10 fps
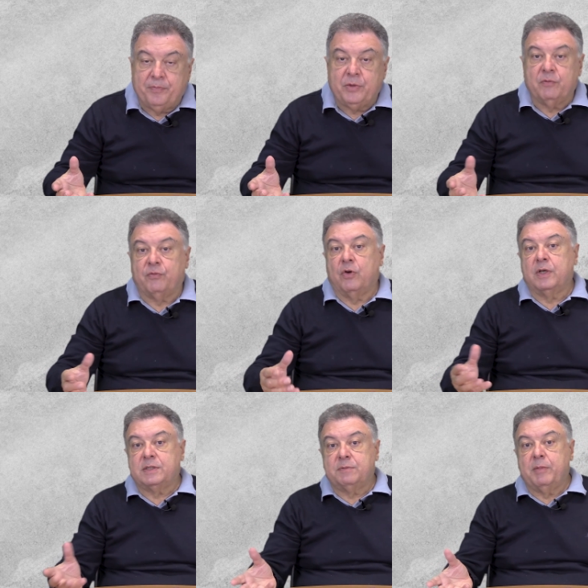em
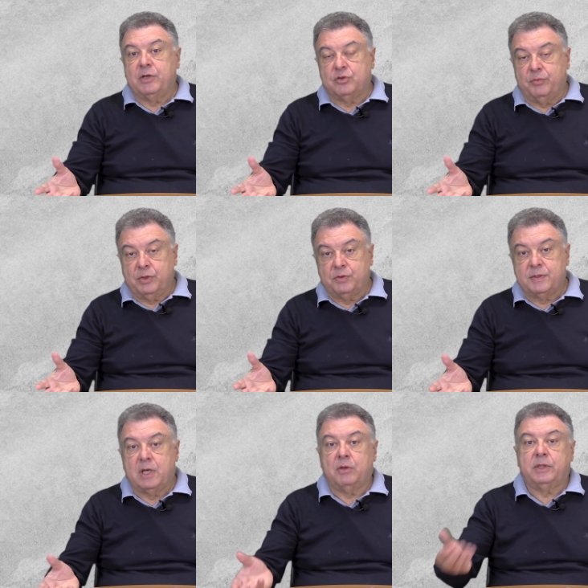voz mais ou
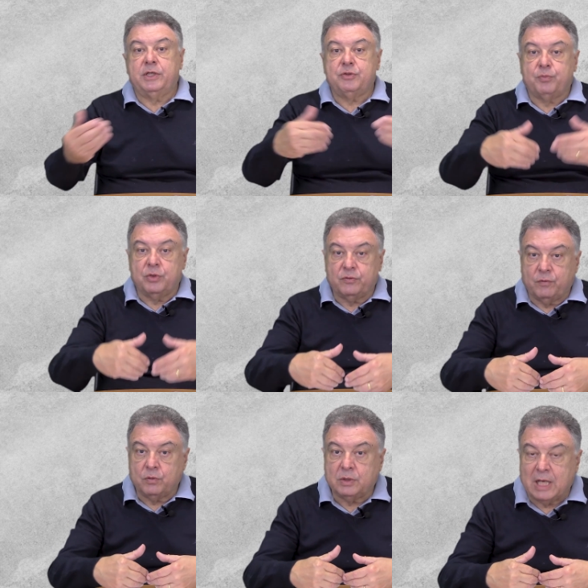menos alta e depois
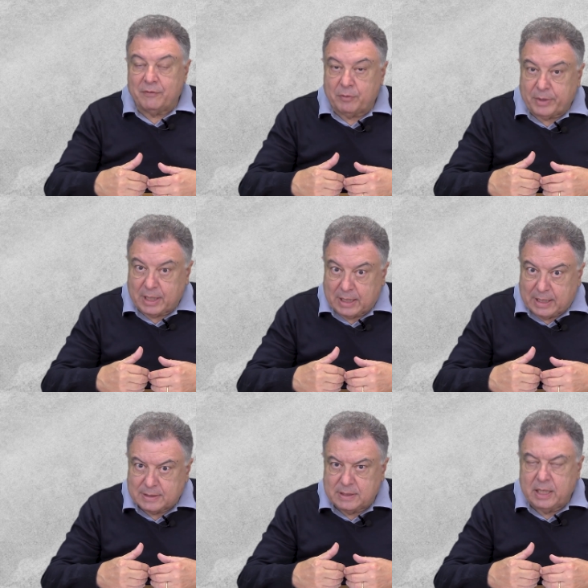voltava para a
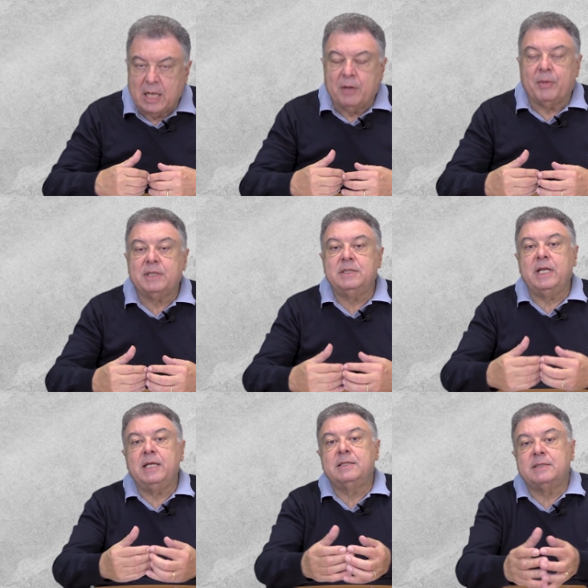classe. Mas
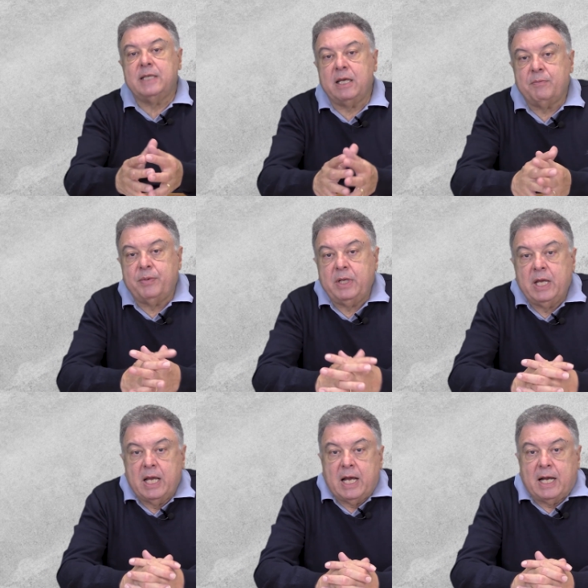nem
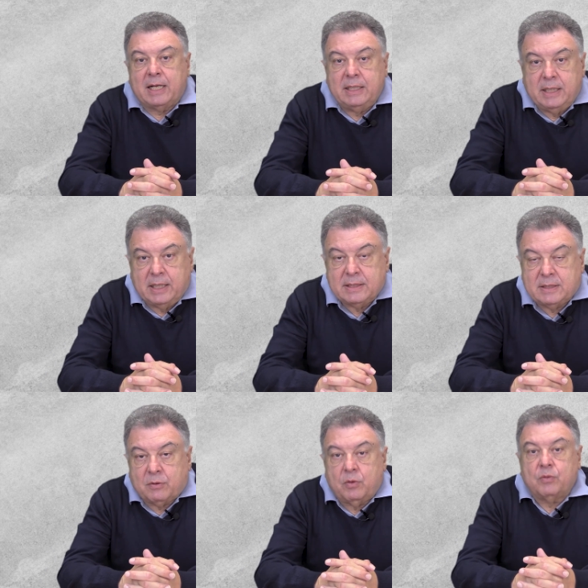sempre a
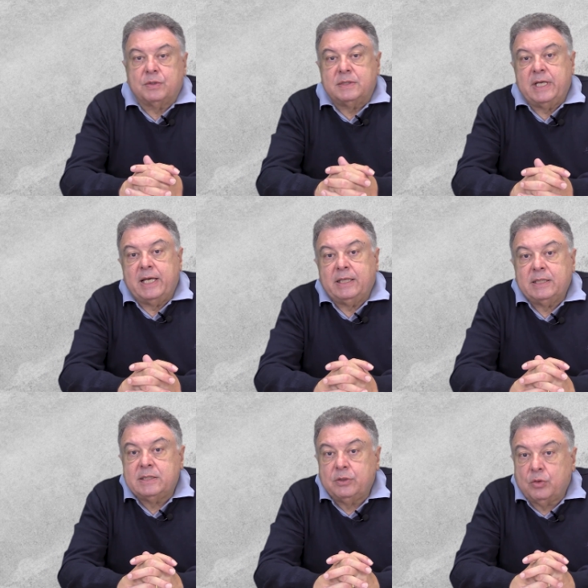criança
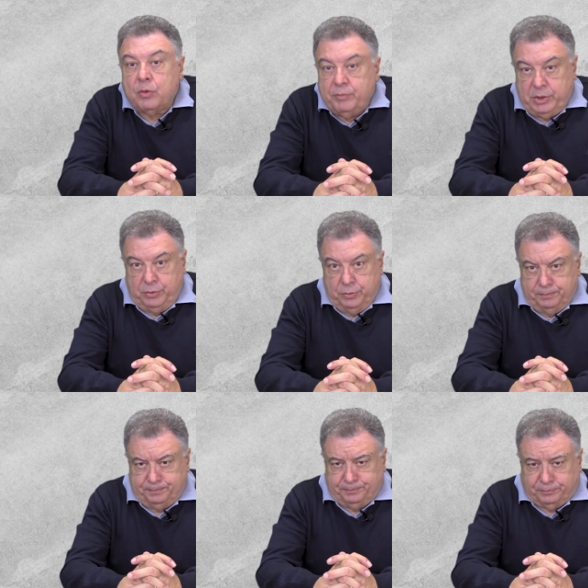consegue esse domínio.
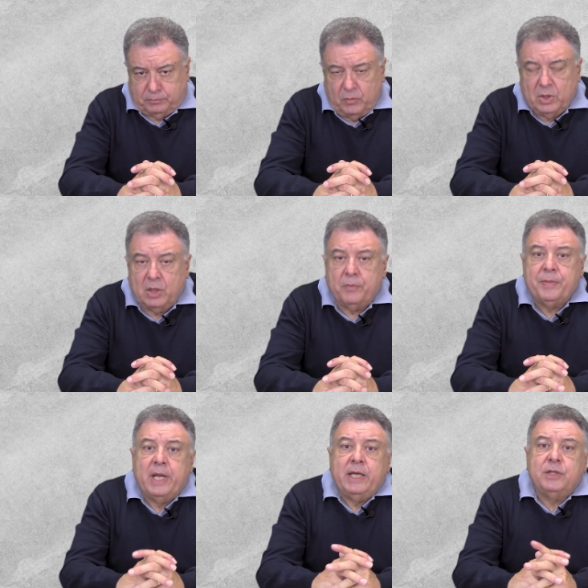Então,
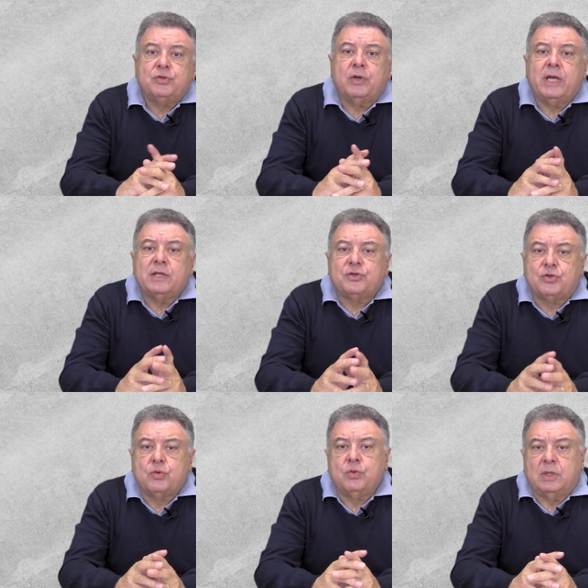isso
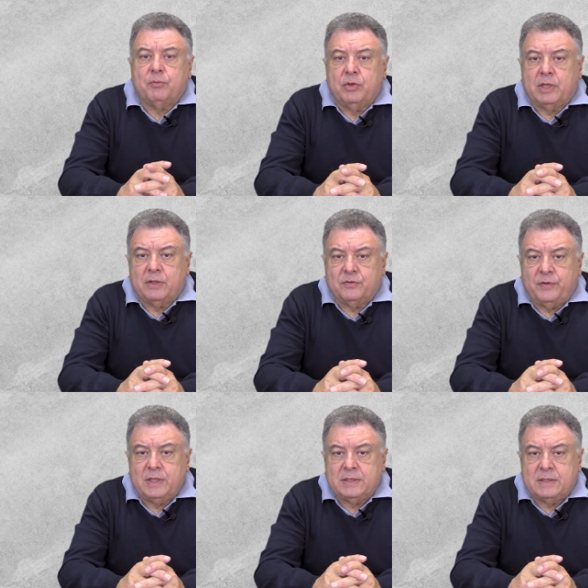resulta muitas
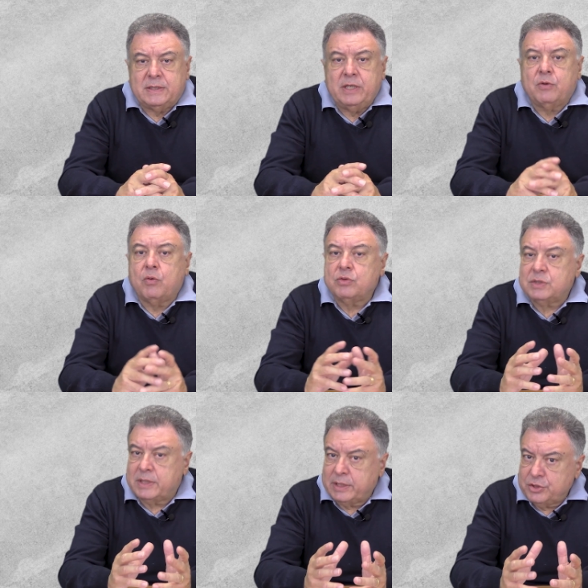vezes em
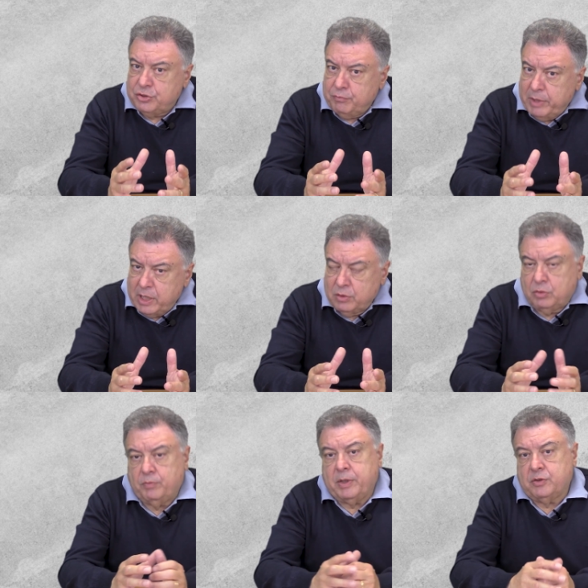
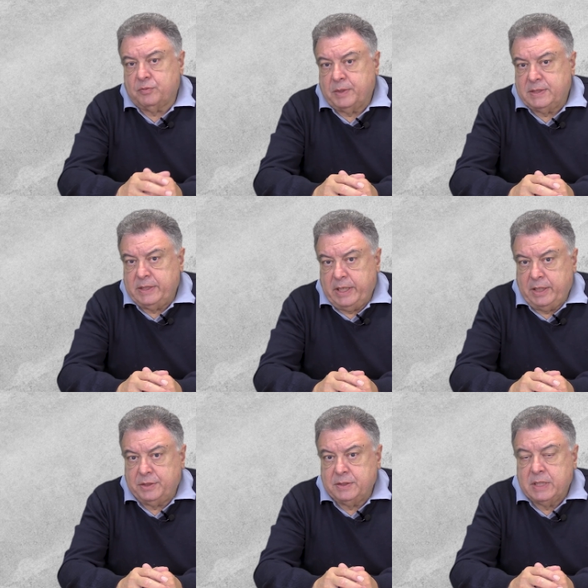constrangimento para os
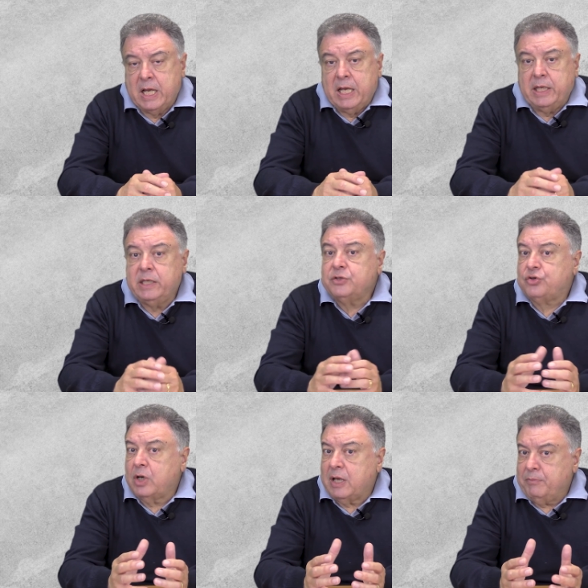pacientes, em
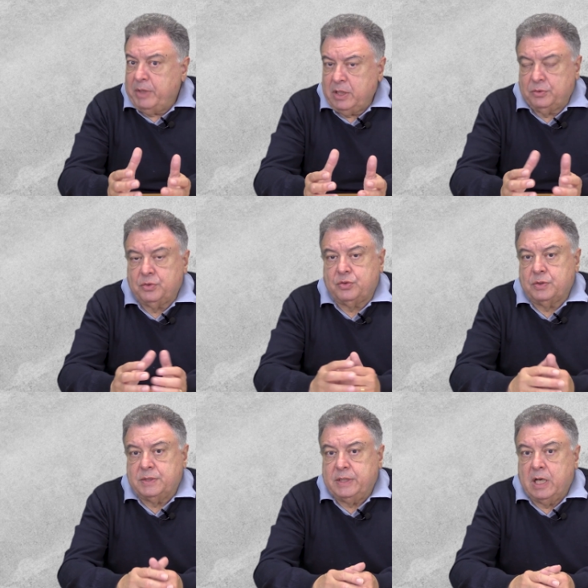isolamento
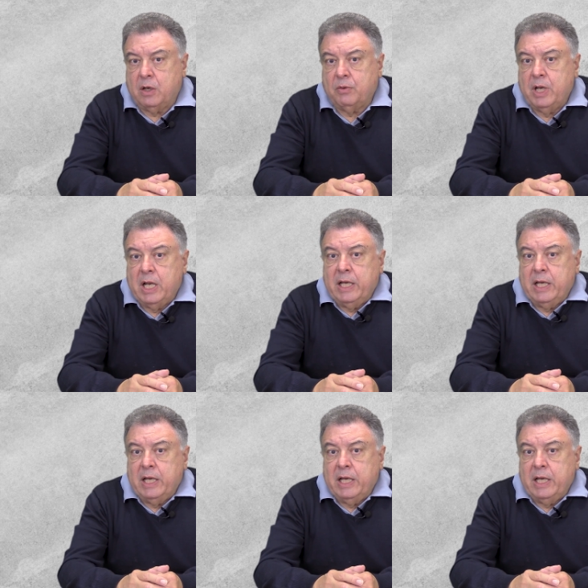social